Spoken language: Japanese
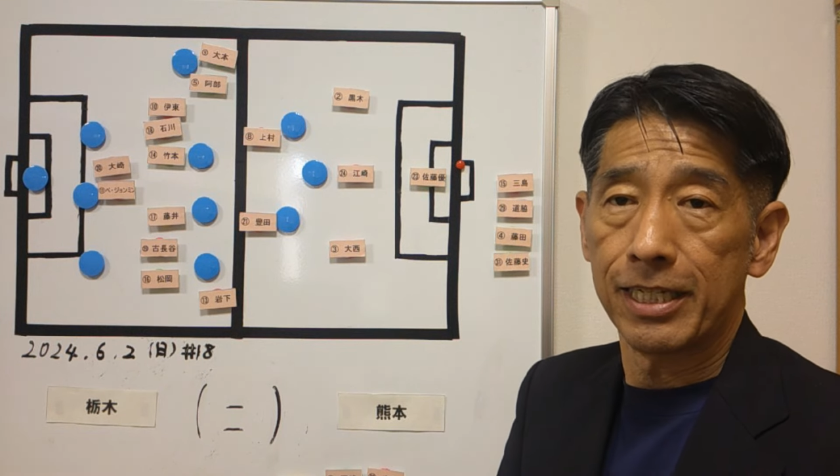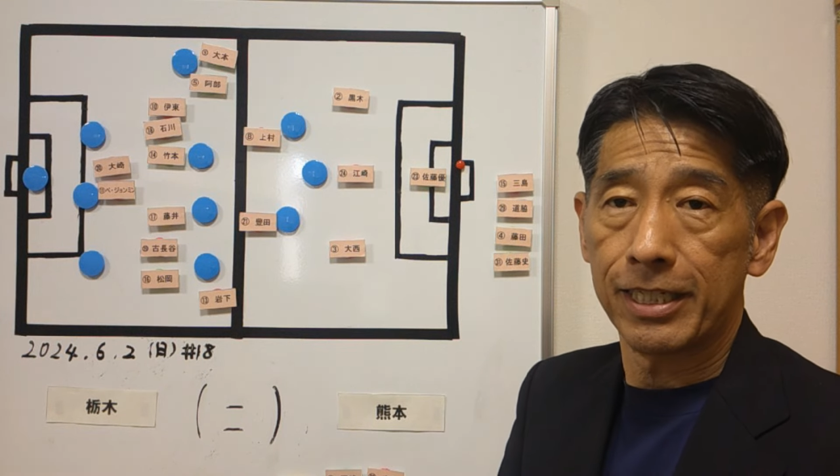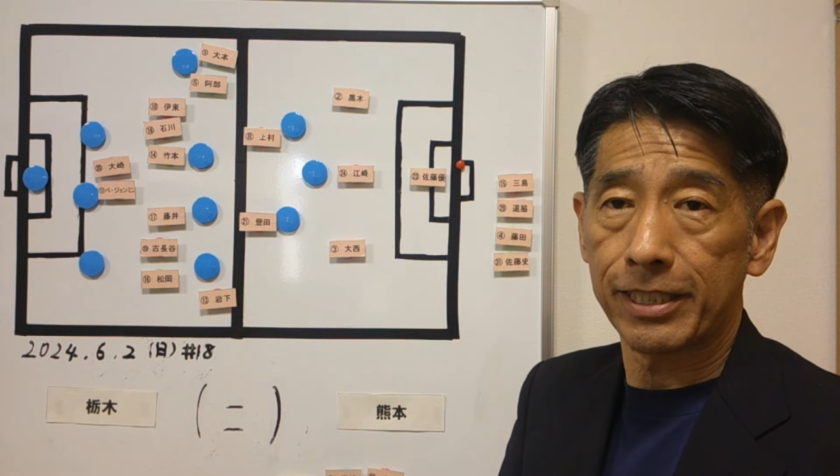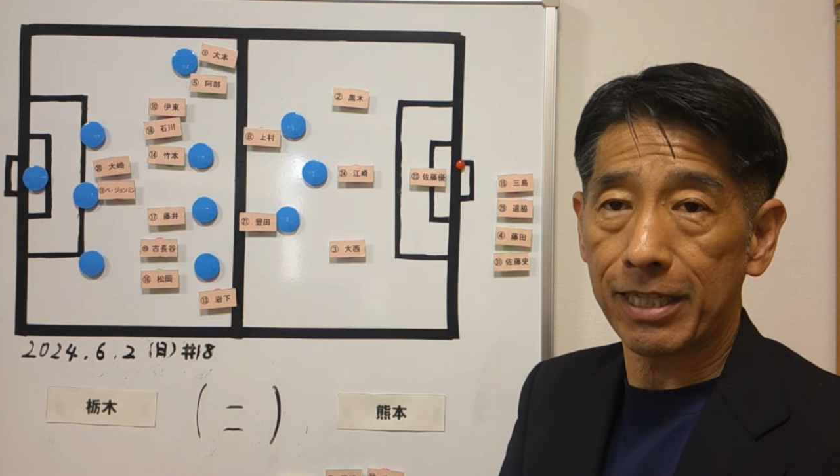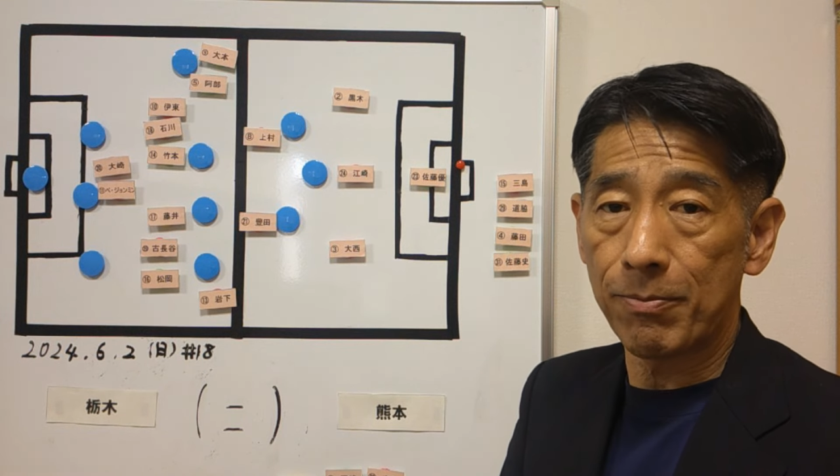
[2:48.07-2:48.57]

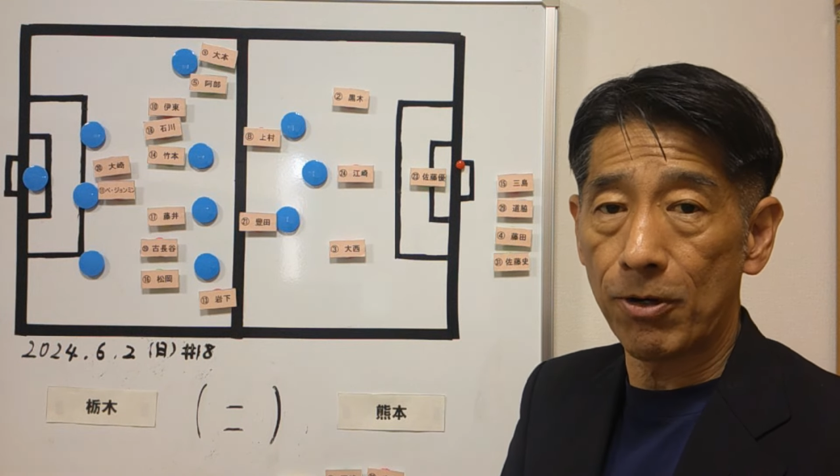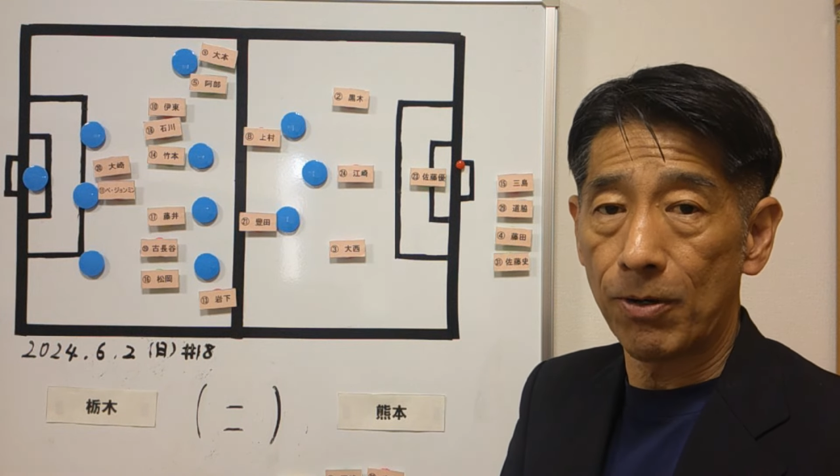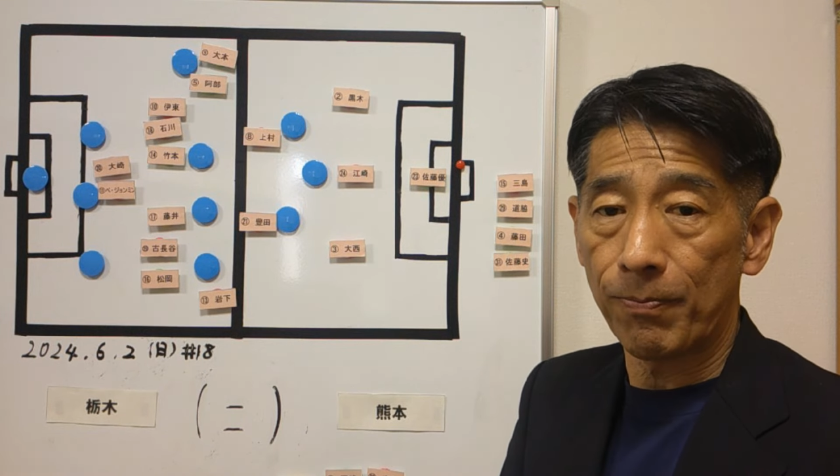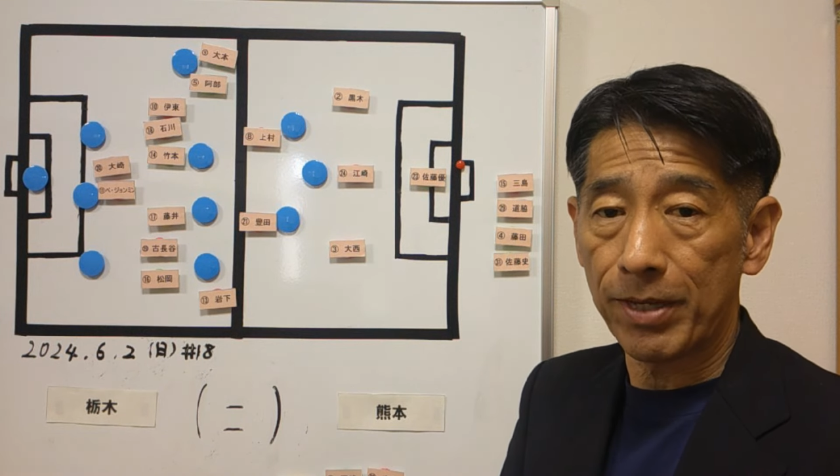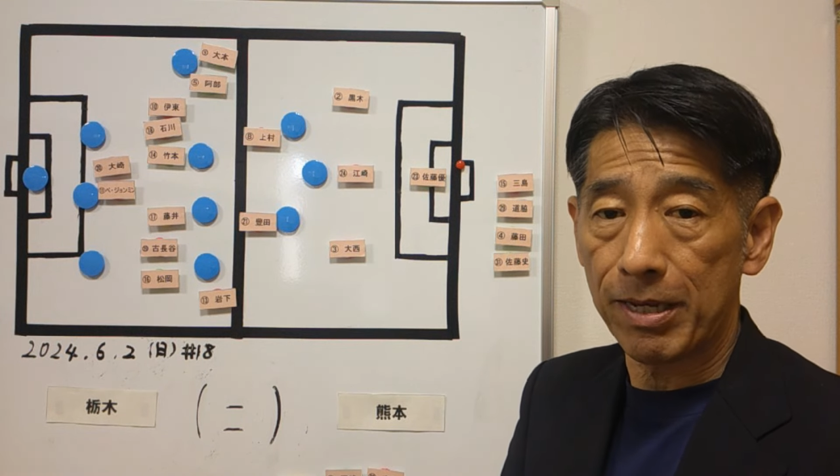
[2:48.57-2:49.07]
しか
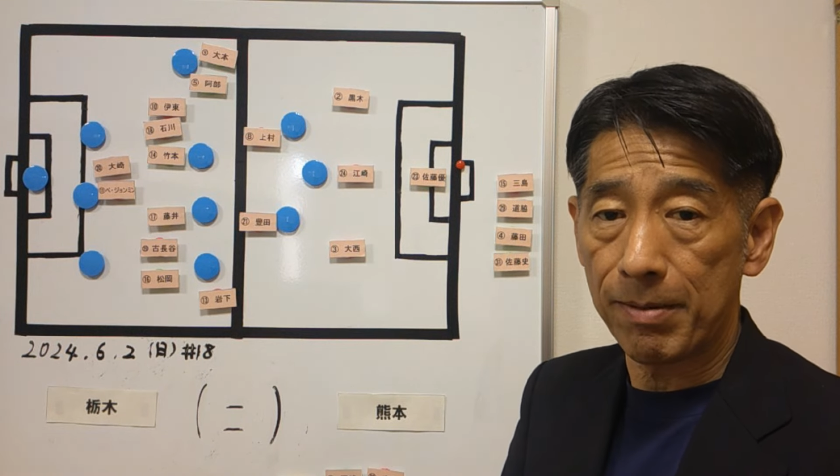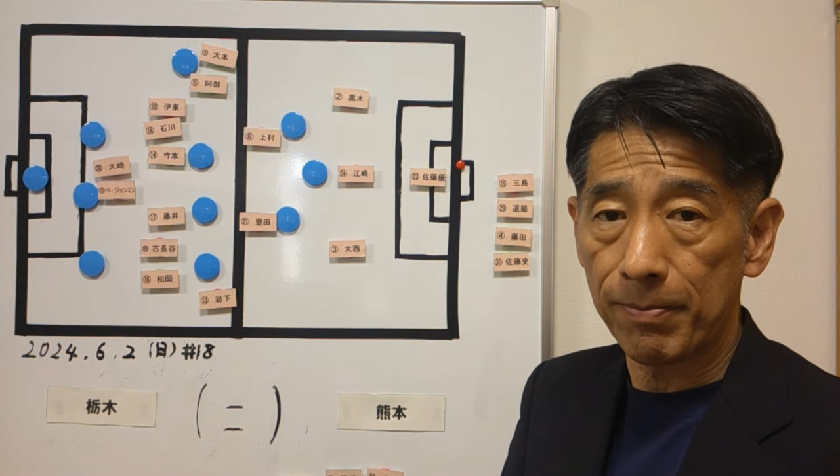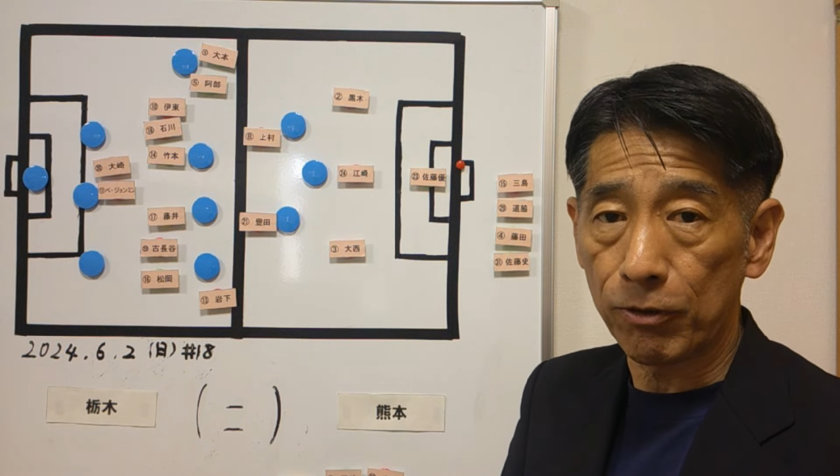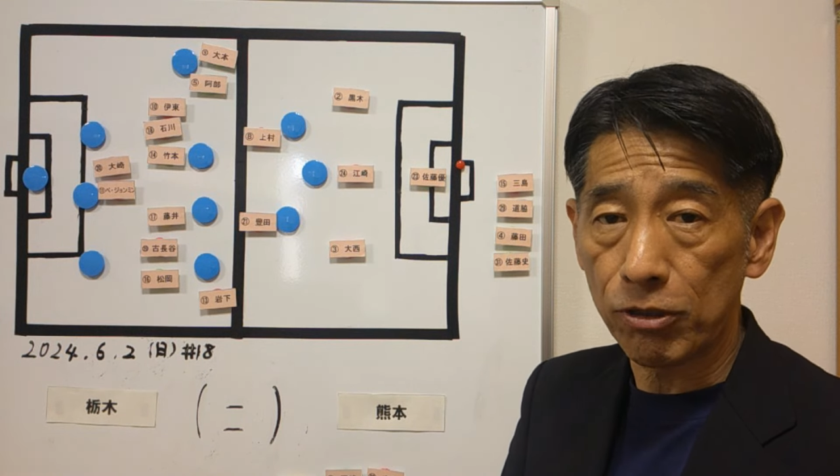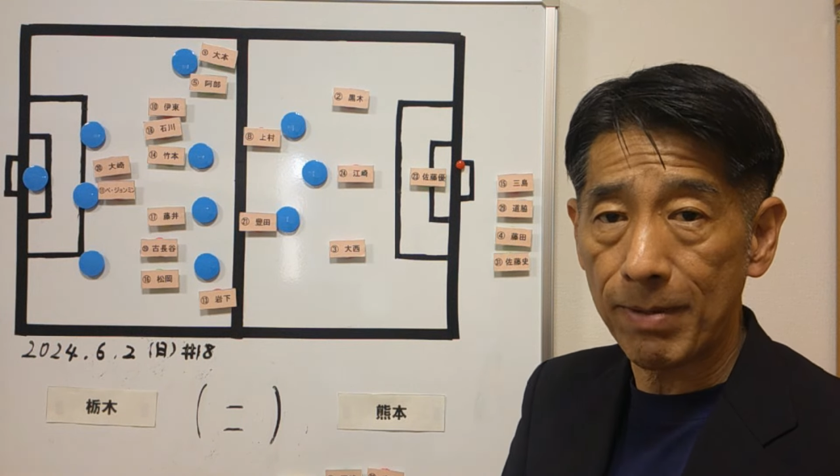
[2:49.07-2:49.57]
も、
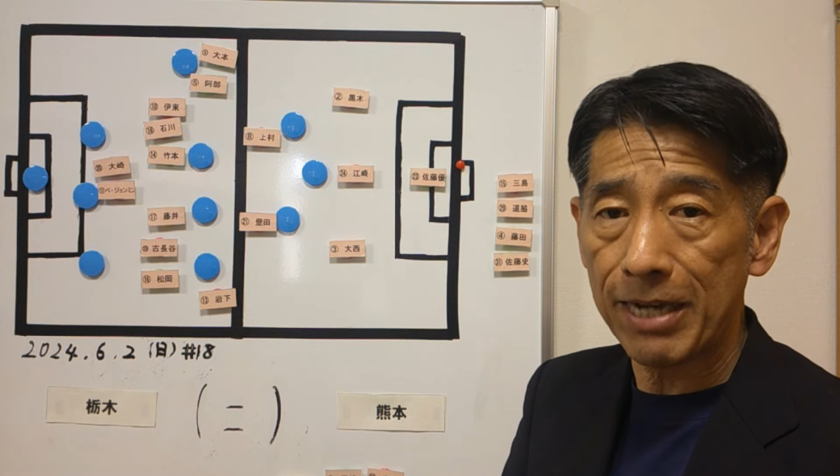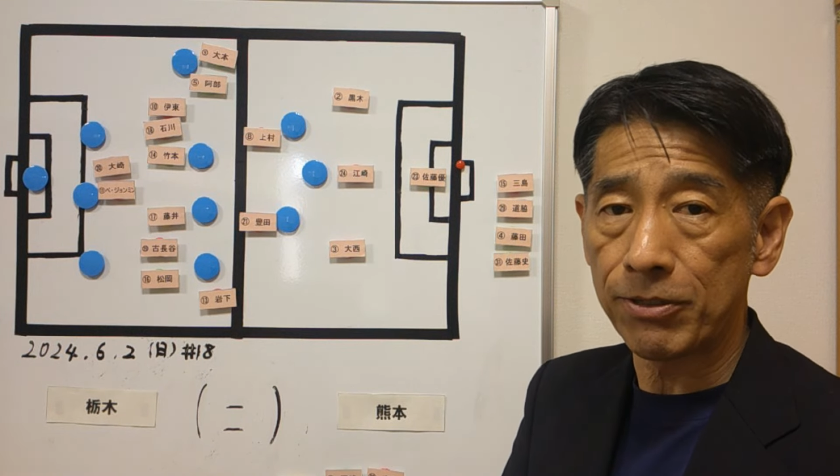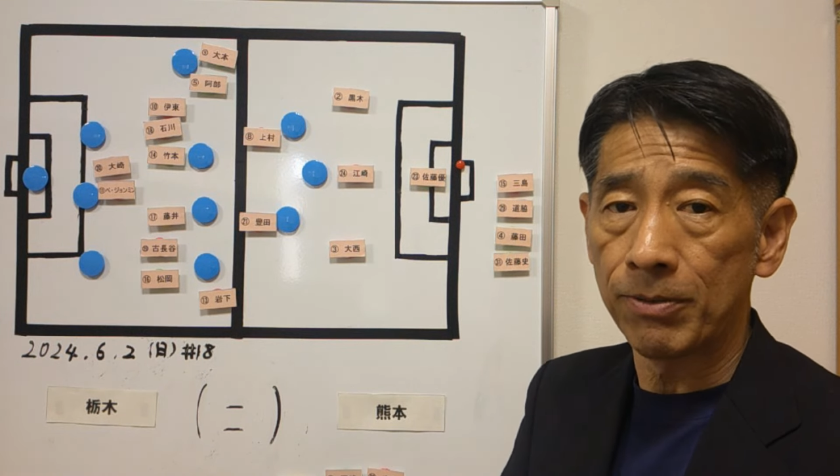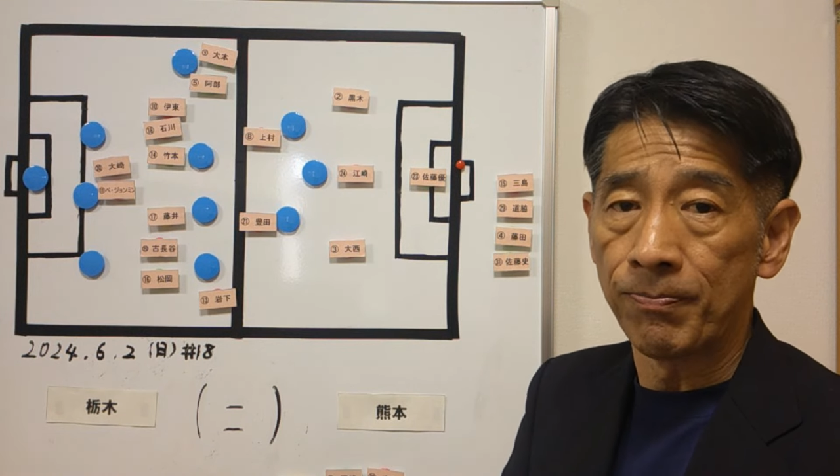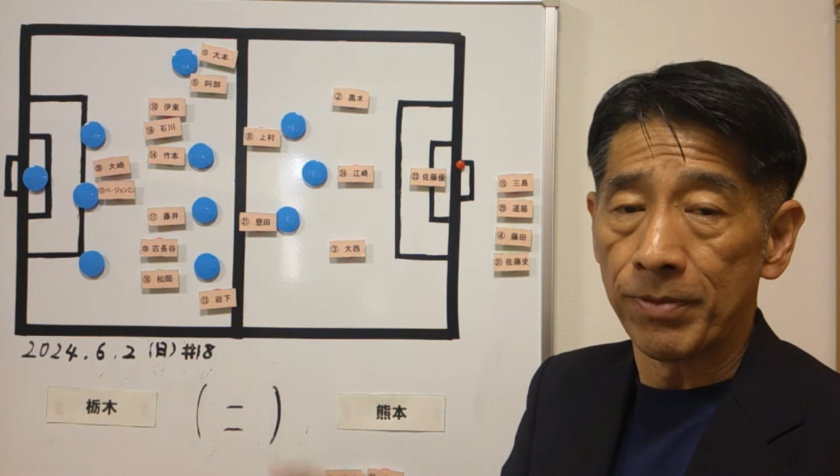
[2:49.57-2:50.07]
えー、この前
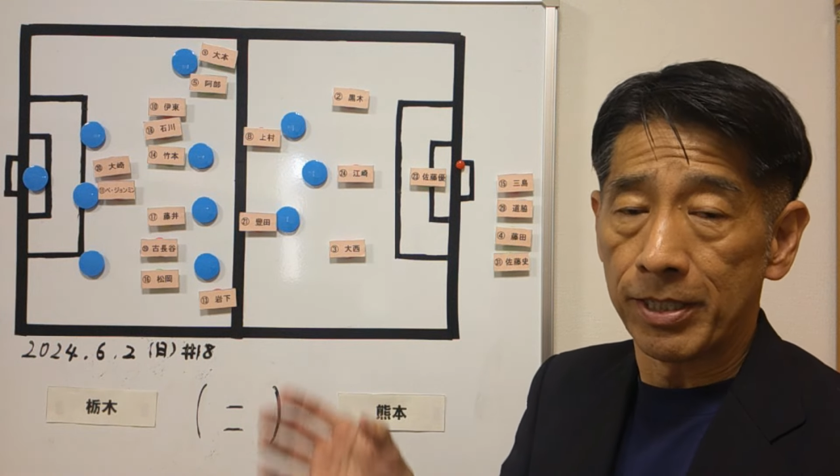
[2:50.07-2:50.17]
の